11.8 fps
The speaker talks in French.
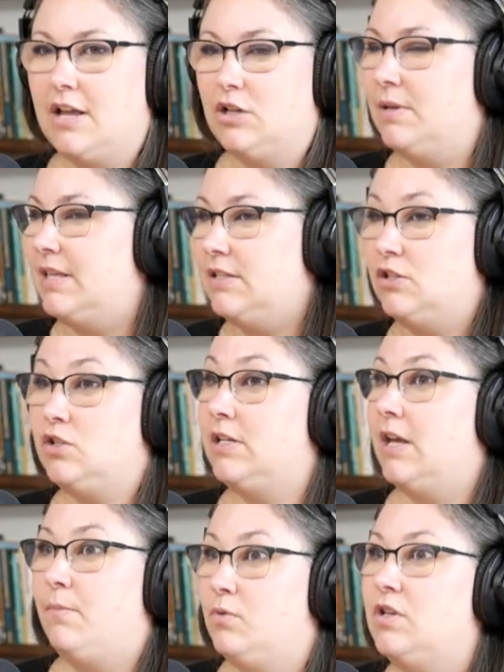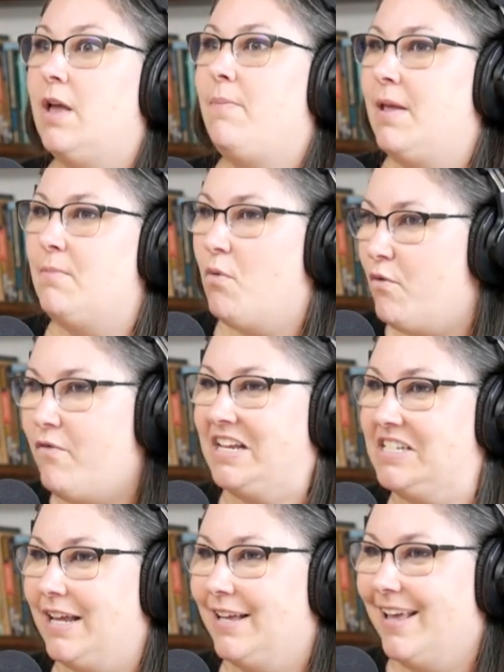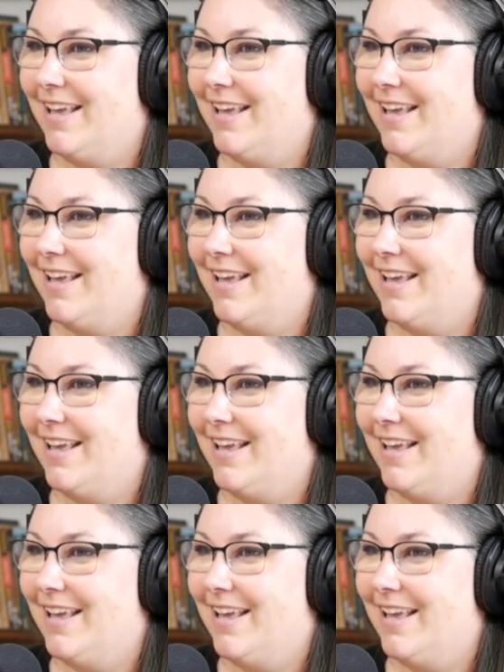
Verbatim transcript: Je m'étais dit, je dirai plus jamais le mot vagin.